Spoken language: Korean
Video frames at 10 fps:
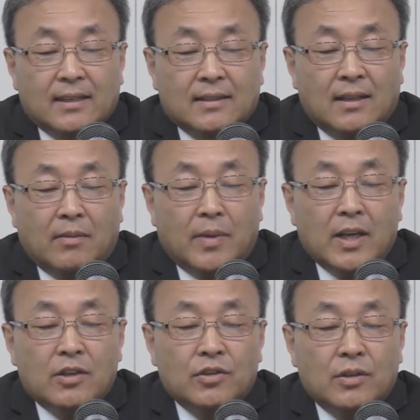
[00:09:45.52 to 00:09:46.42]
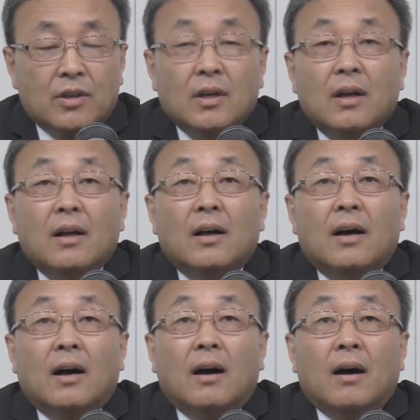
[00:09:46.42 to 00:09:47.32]
그 다음에
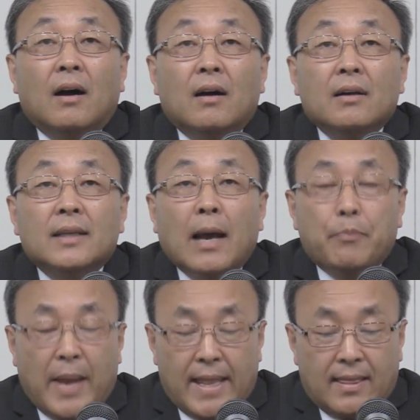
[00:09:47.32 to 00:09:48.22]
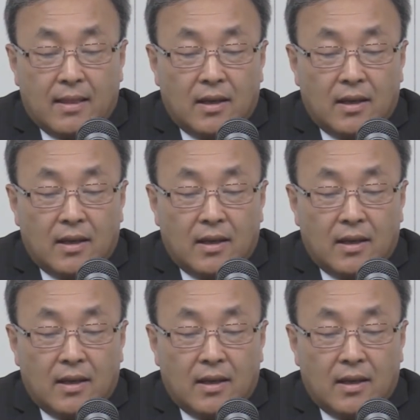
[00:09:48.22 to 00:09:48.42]
어, 야펫